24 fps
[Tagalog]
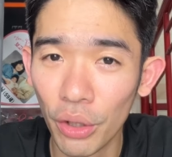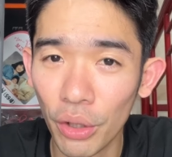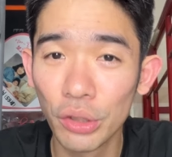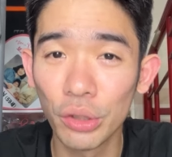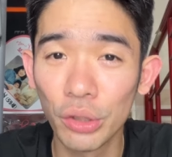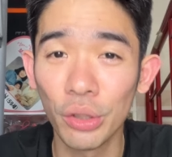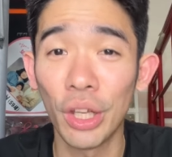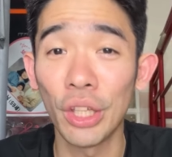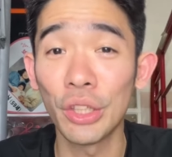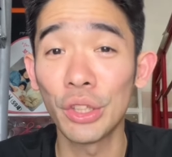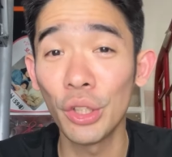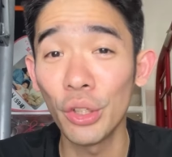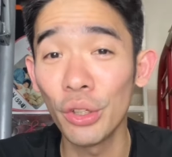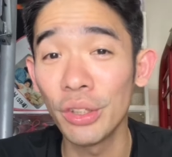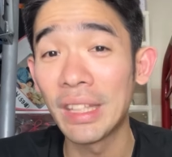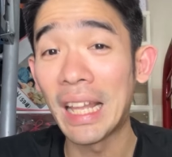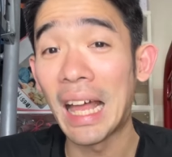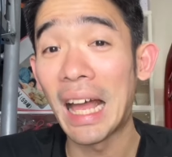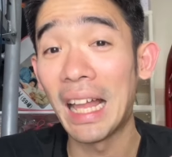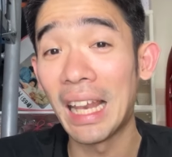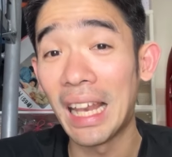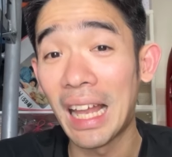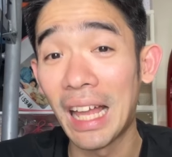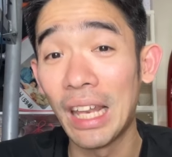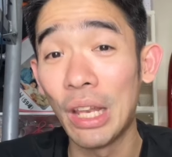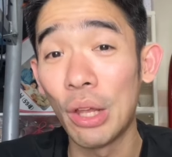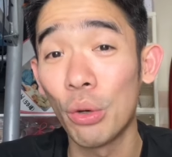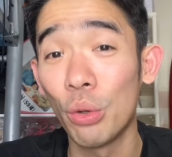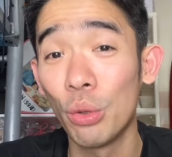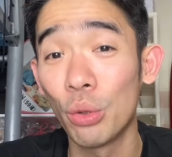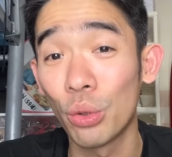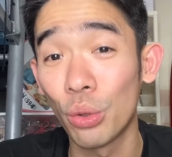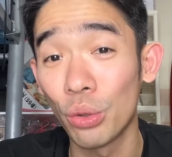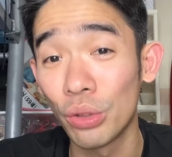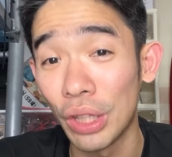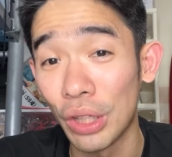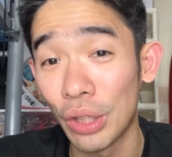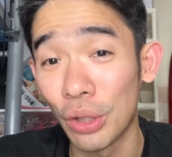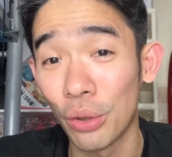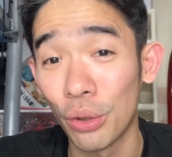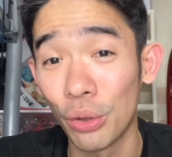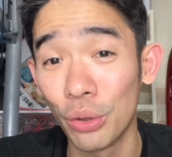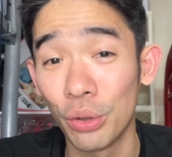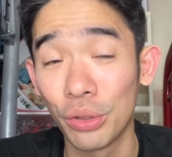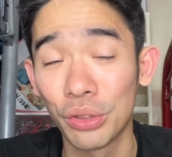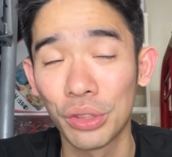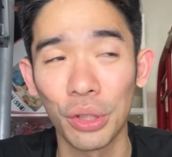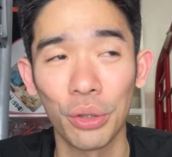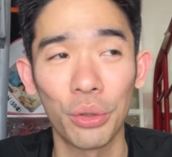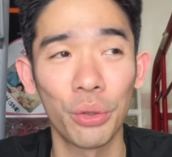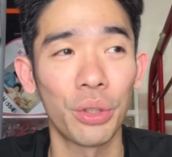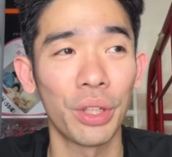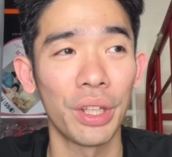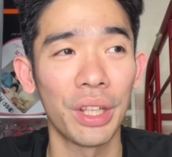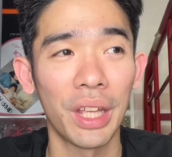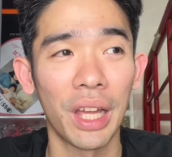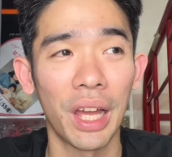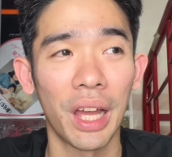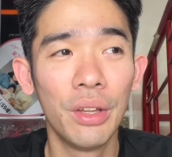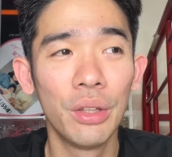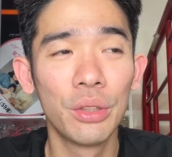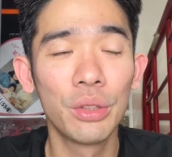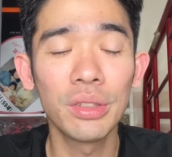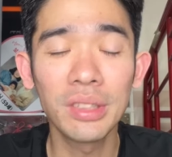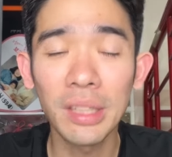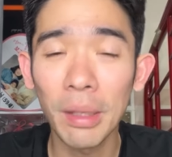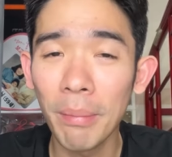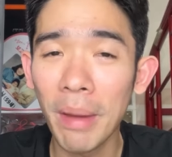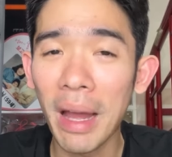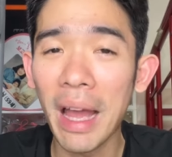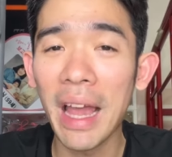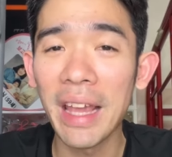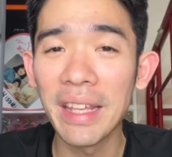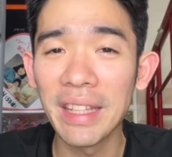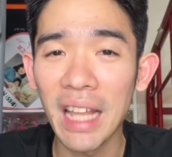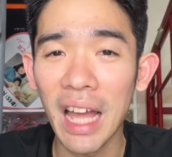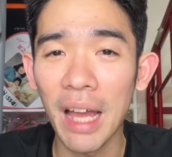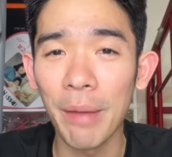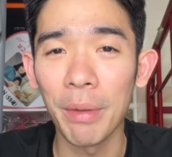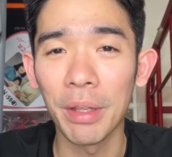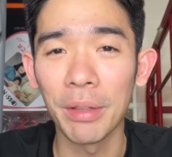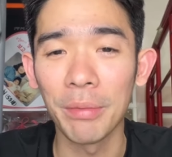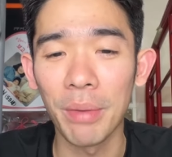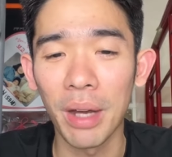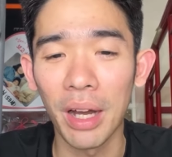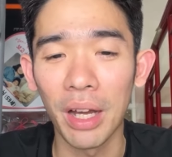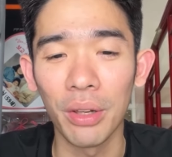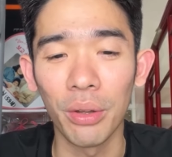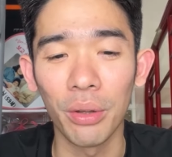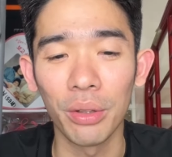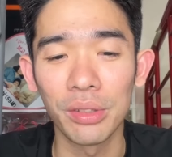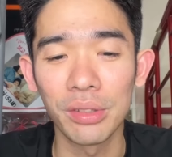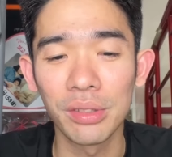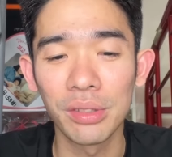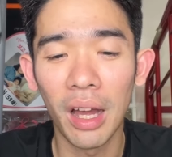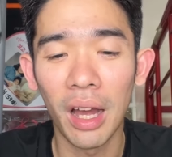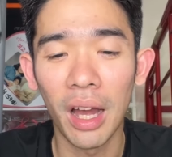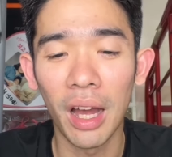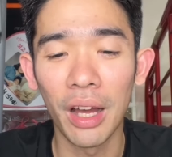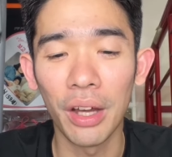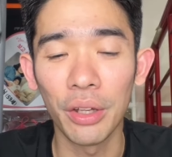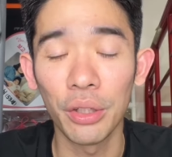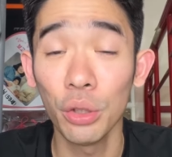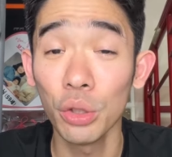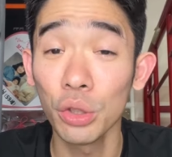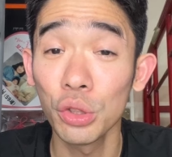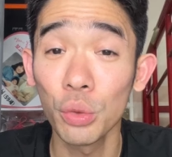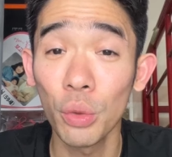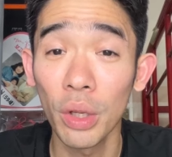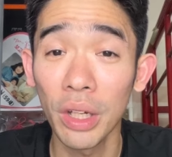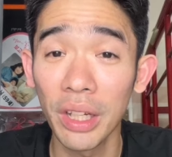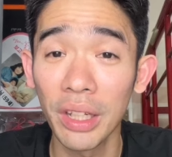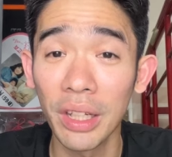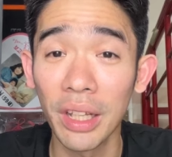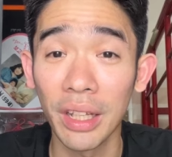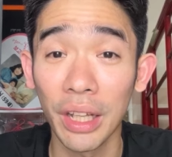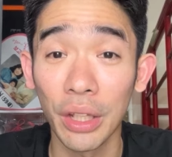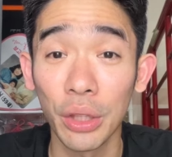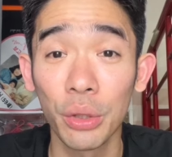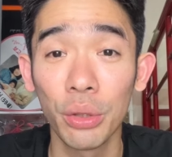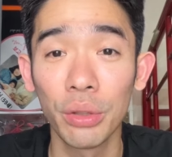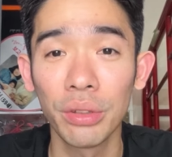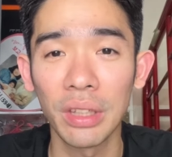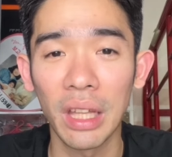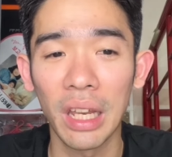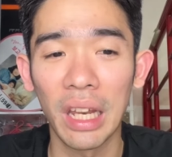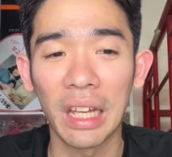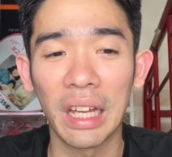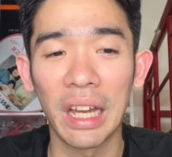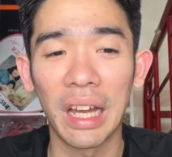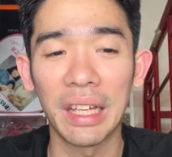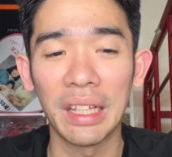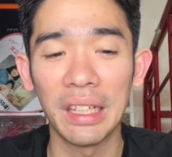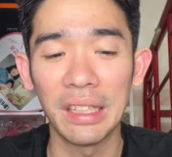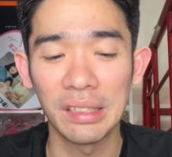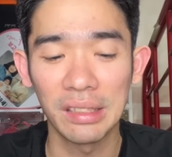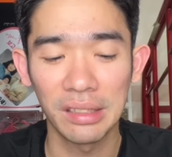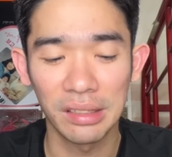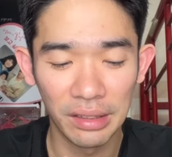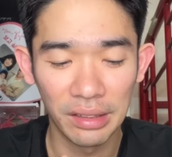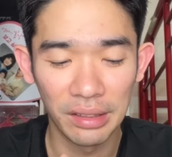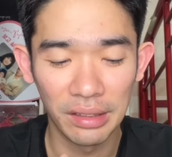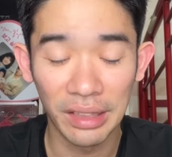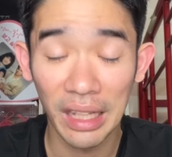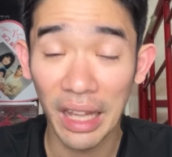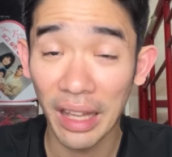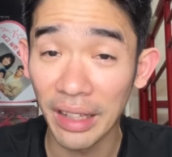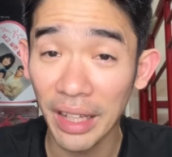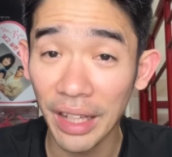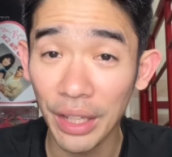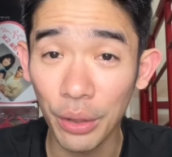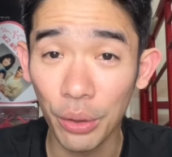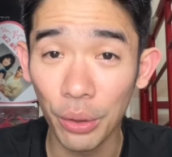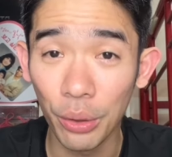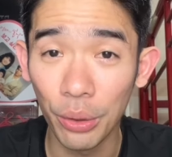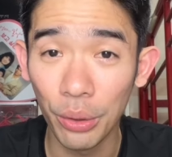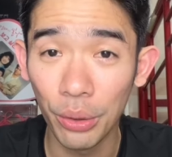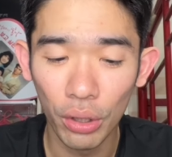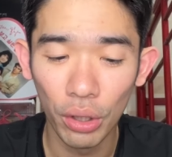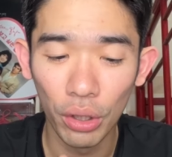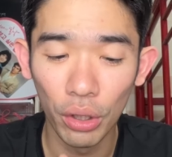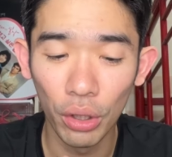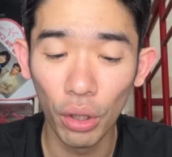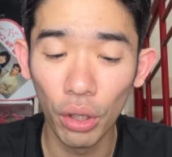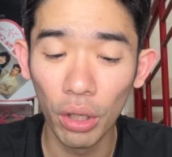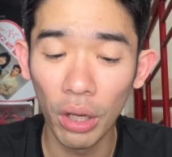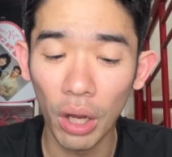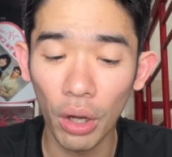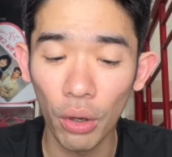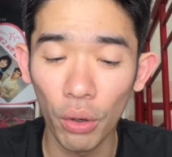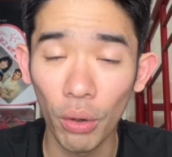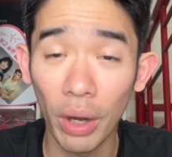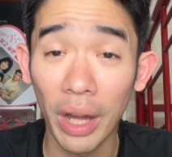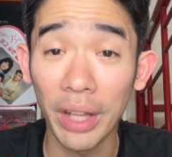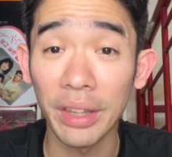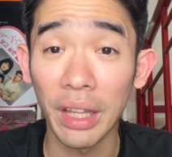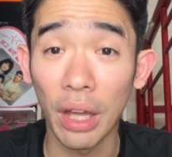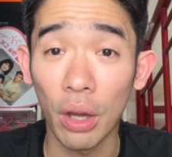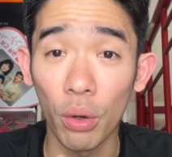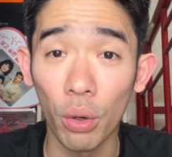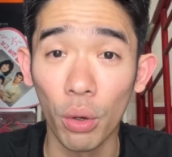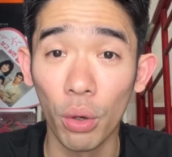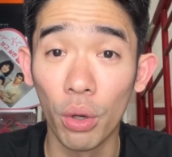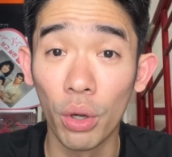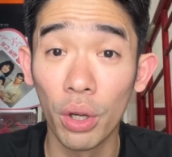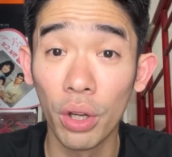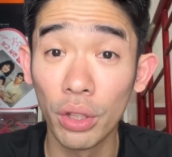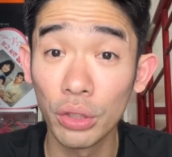So ito yung naalala kong routine ko dun sa Korea. So sa bahay namin mga Lods, ang usually na nandun talaga is nanay ko, lola ko at ako.